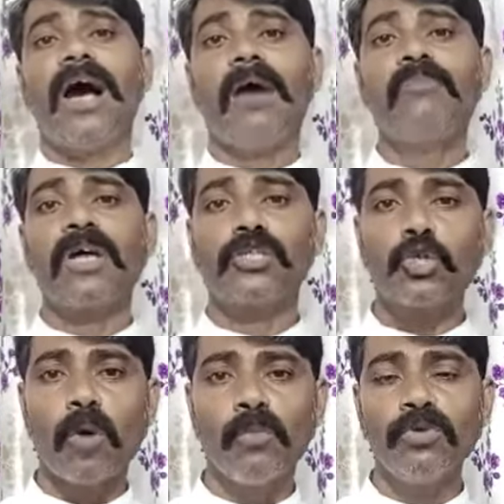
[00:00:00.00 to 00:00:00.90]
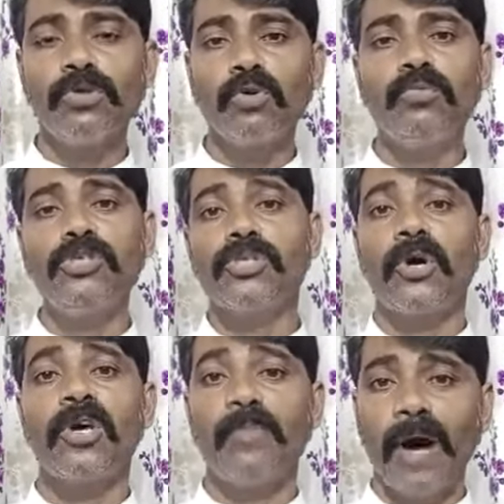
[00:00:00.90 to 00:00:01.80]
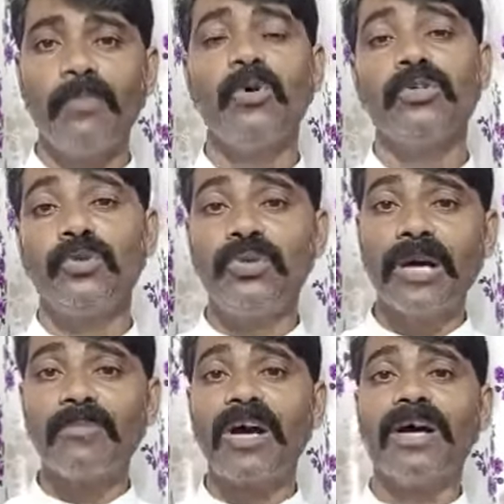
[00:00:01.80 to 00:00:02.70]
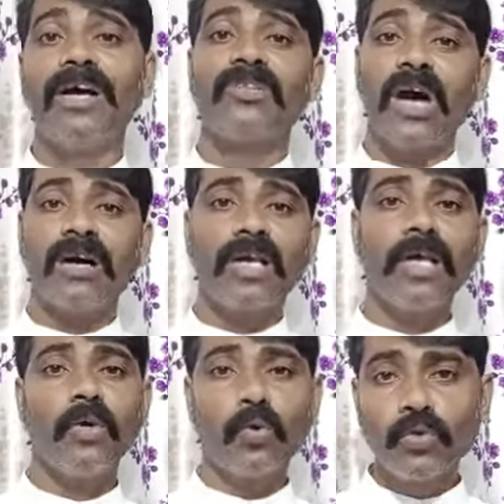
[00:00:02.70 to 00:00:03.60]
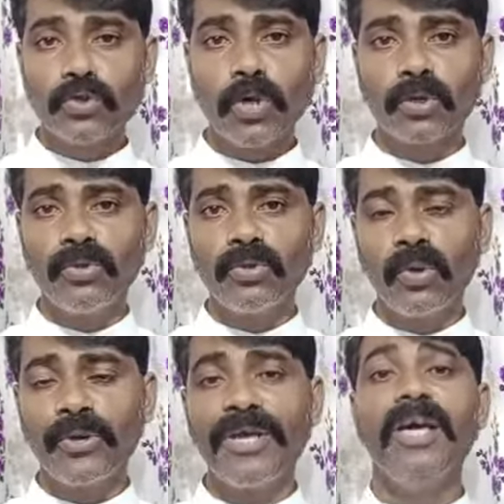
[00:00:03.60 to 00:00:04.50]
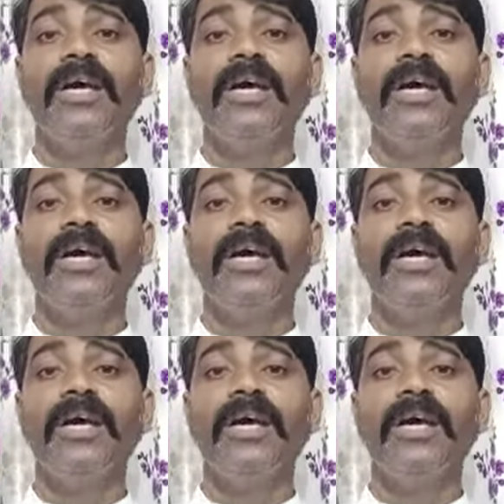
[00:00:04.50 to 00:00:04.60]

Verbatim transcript: আমরা সমস্ত বিষয় পাব যদি আমরা তাকে অনুসরণ করি